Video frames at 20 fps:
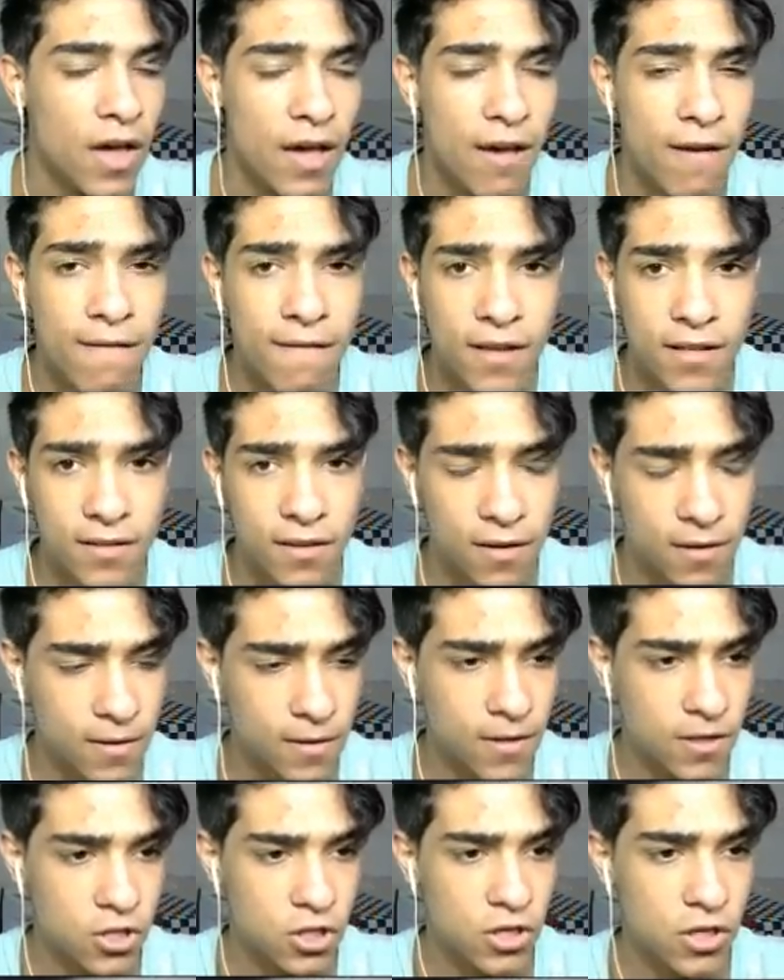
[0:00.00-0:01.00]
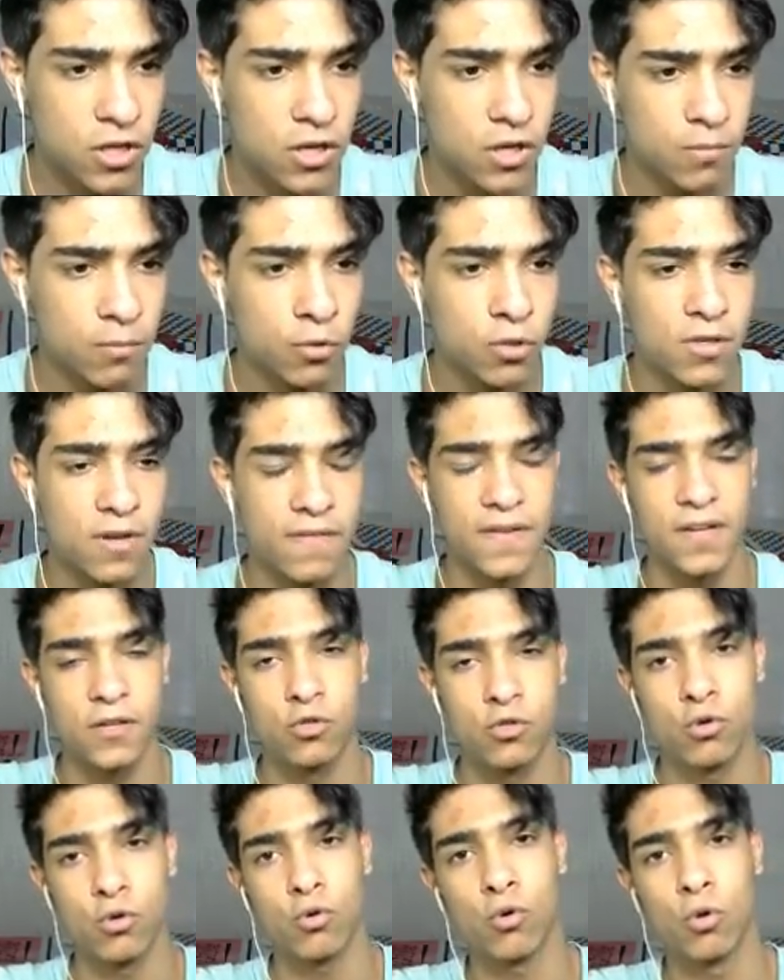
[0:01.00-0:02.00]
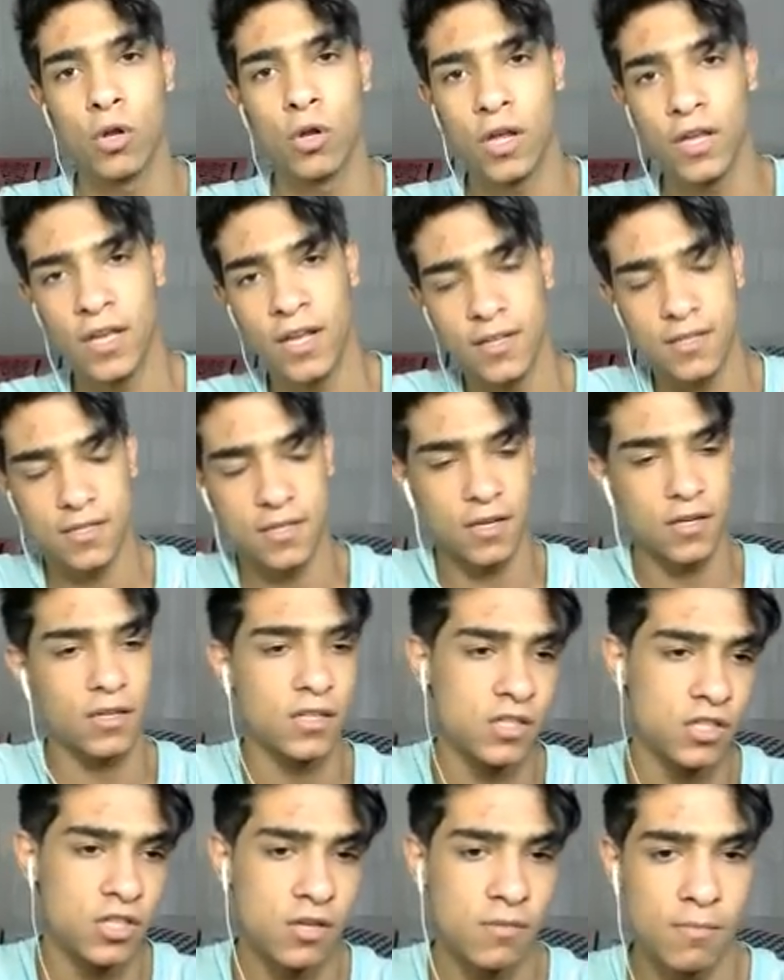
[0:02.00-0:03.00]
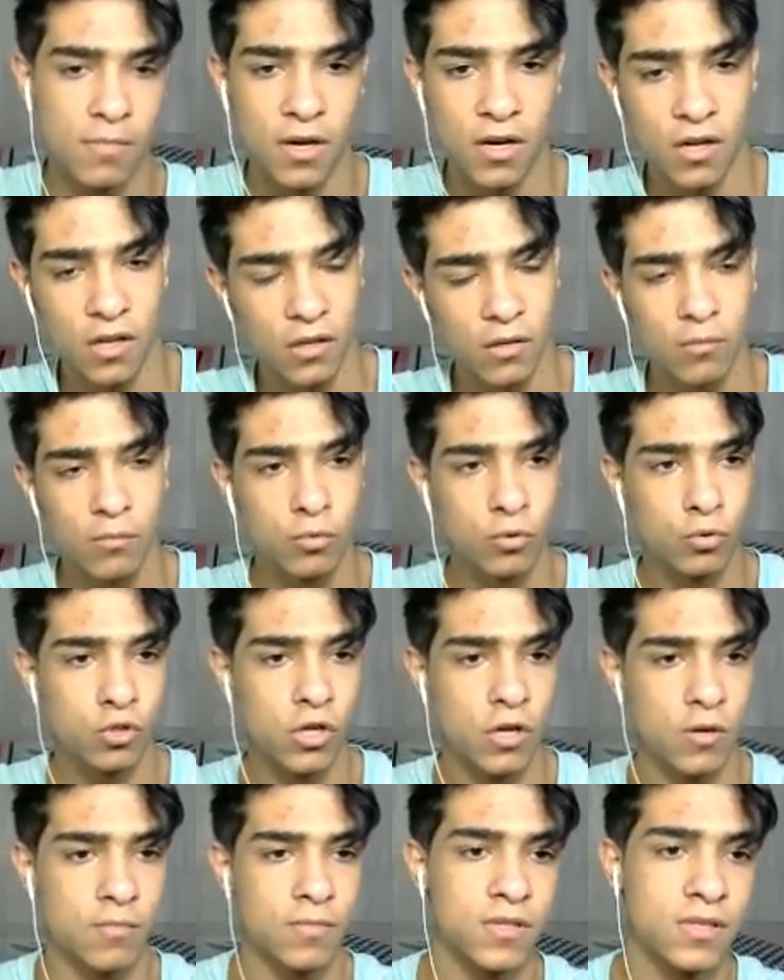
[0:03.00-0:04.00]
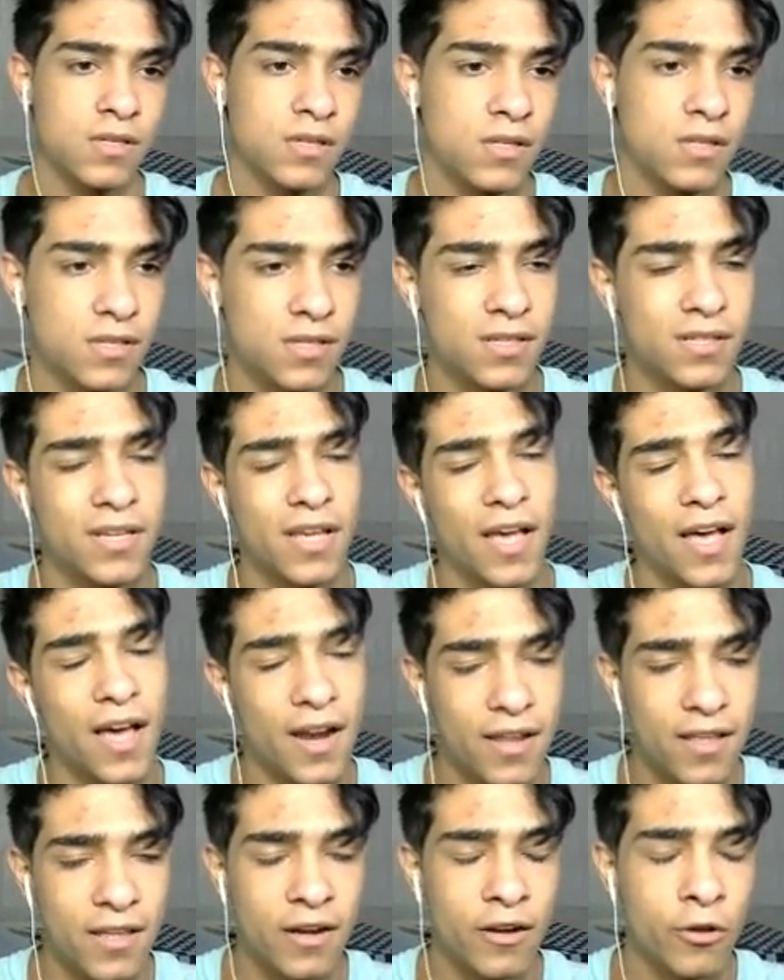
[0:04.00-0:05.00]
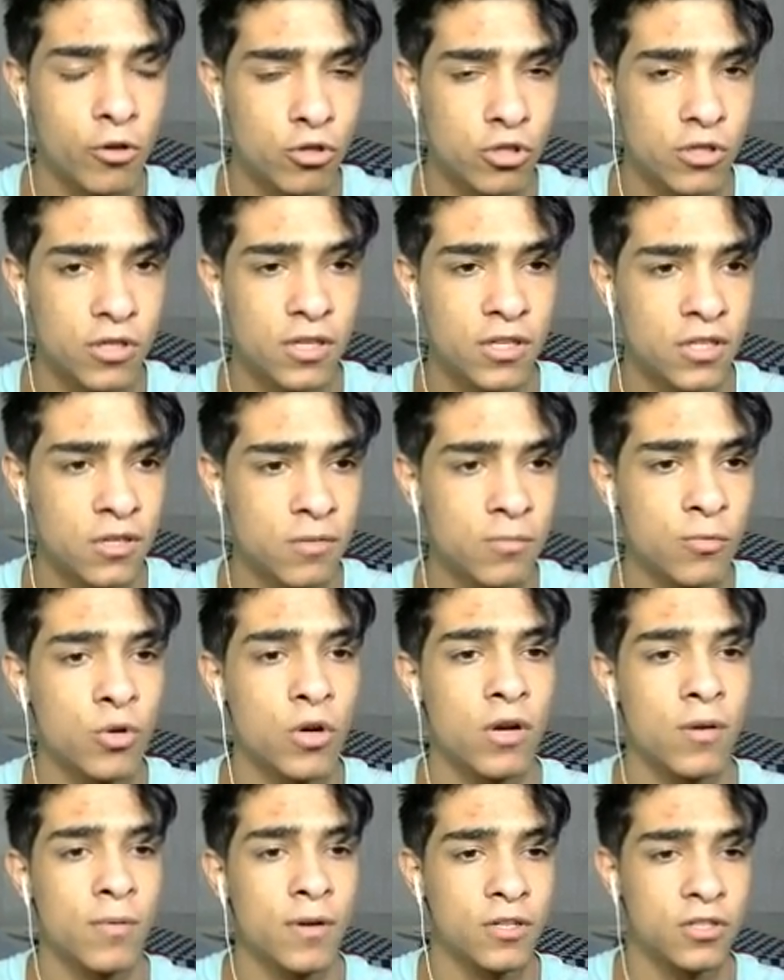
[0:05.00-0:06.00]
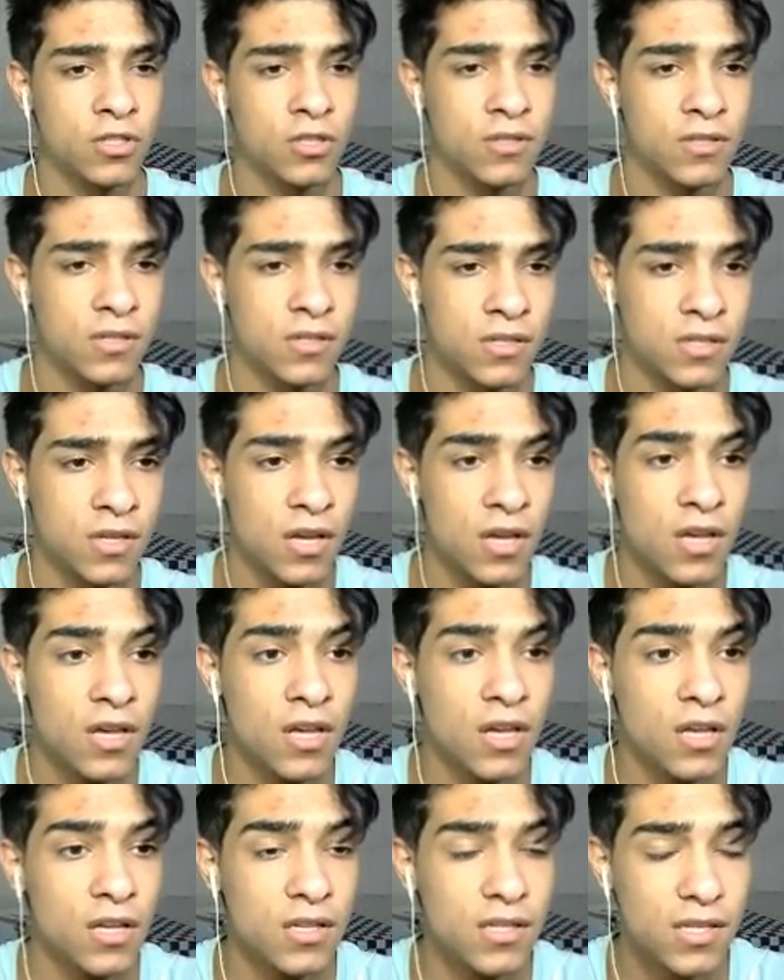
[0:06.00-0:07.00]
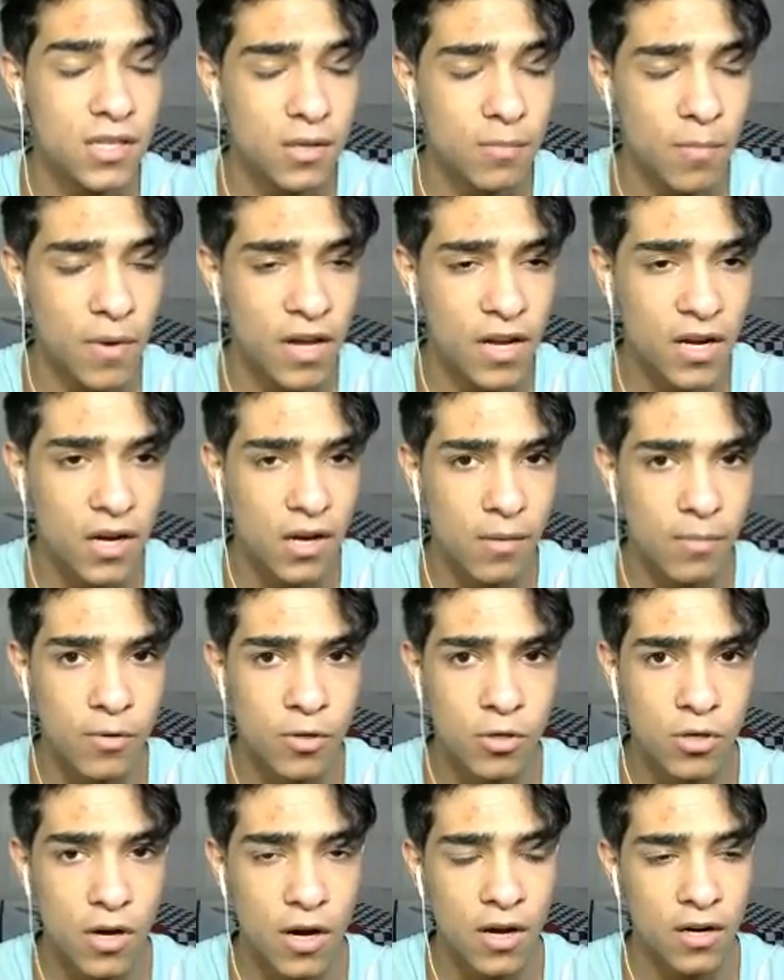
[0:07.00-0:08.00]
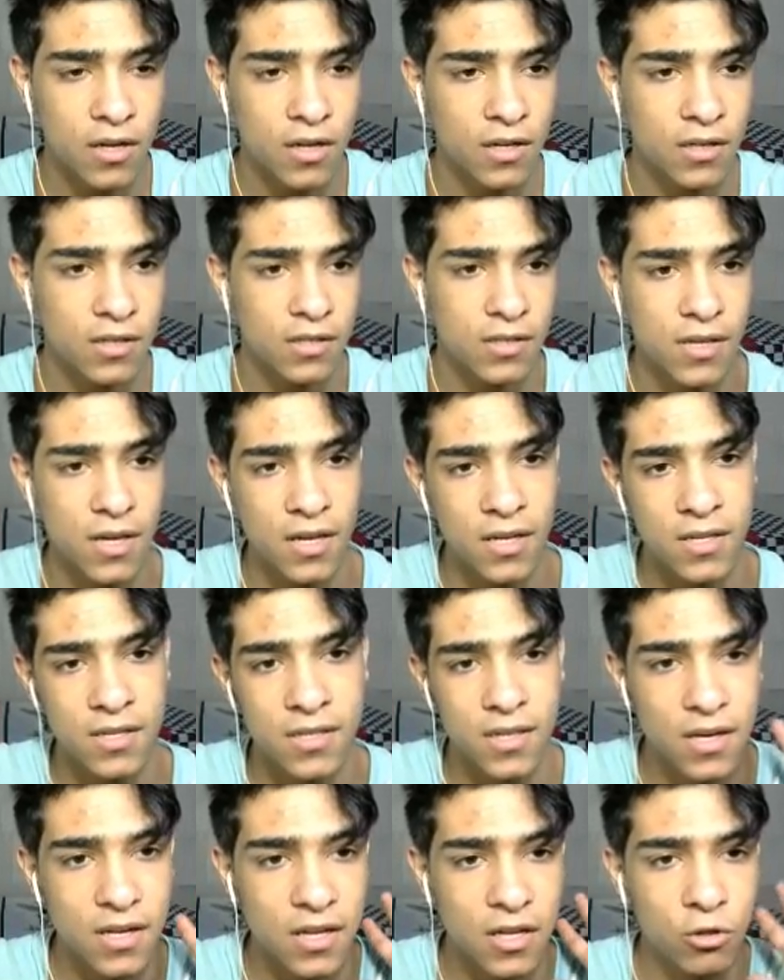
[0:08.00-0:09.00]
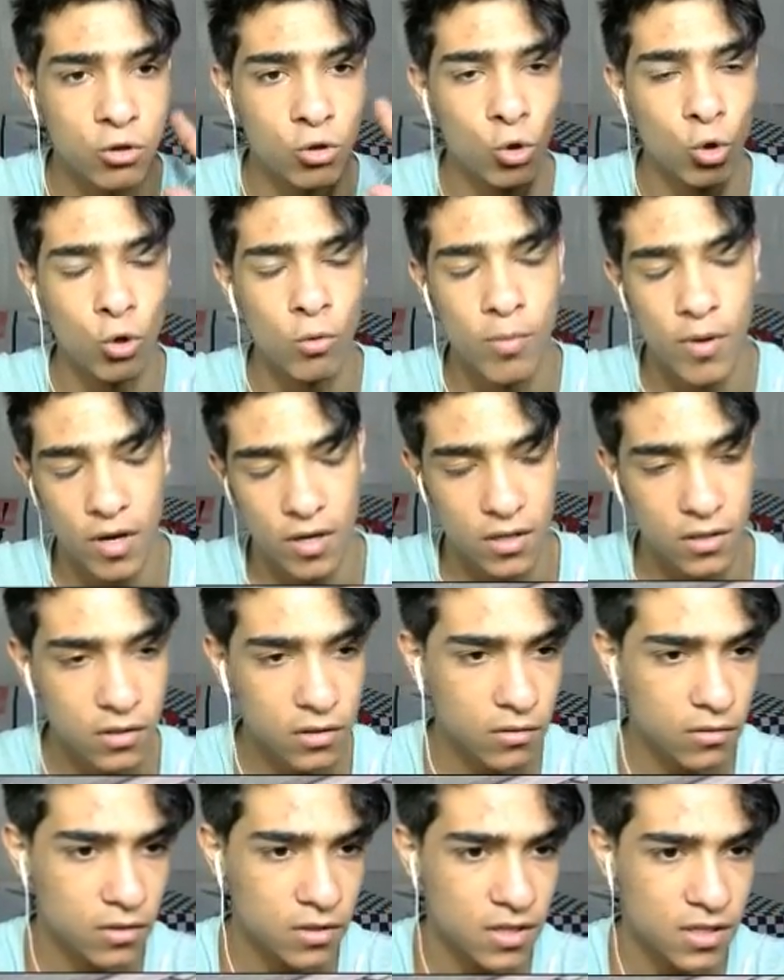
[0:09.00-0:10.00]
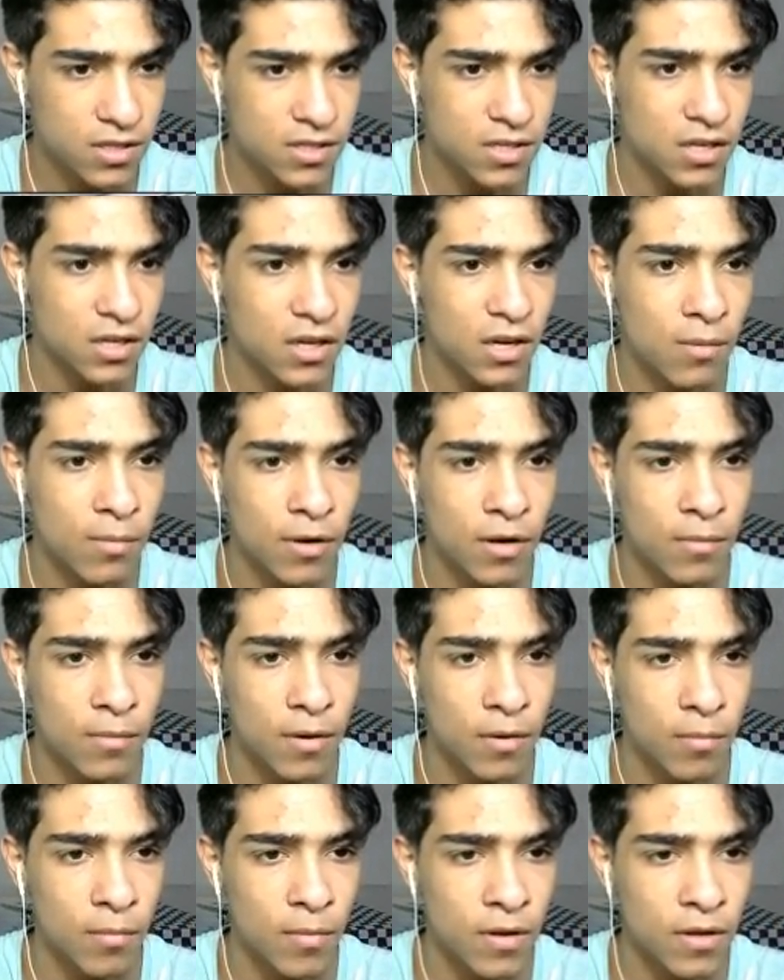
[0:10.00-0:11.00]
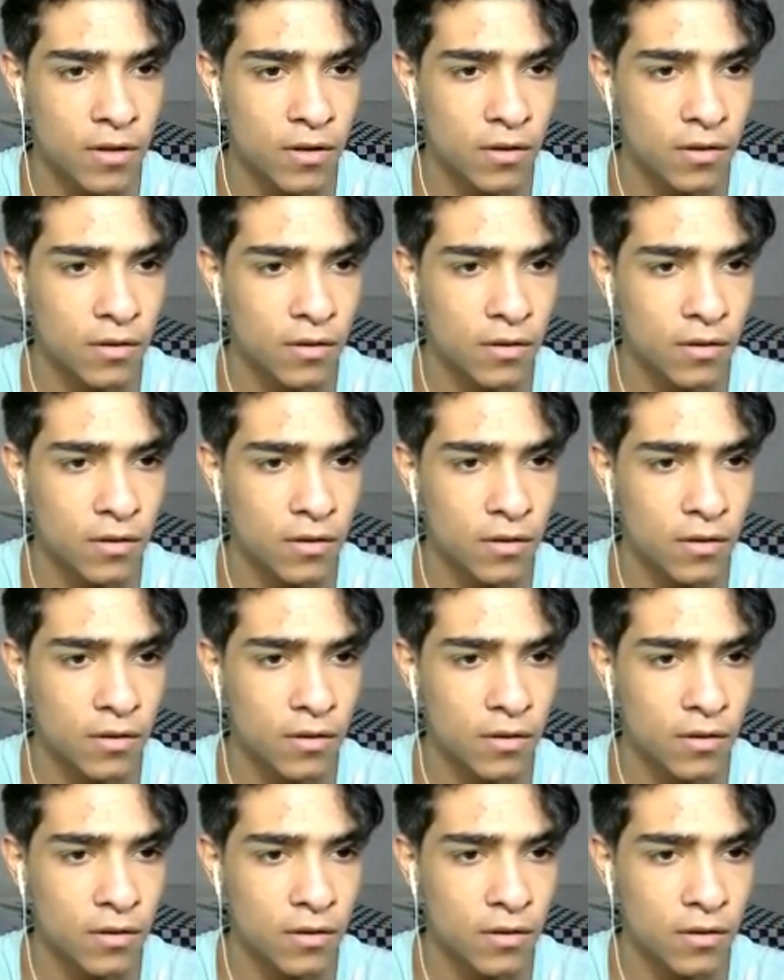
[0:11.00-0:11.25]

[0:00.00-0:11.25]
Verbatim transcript: Evet arkadaşlar bu sefer çok kolay yere saklayacağım. Bakalım bulacak mısınız? Size her yeri göstereceğim oraya bakacaksınız. Sıkmayın abi. Arkanızı eczaneye doğru bakın. Kesinlikle bana bakmayın.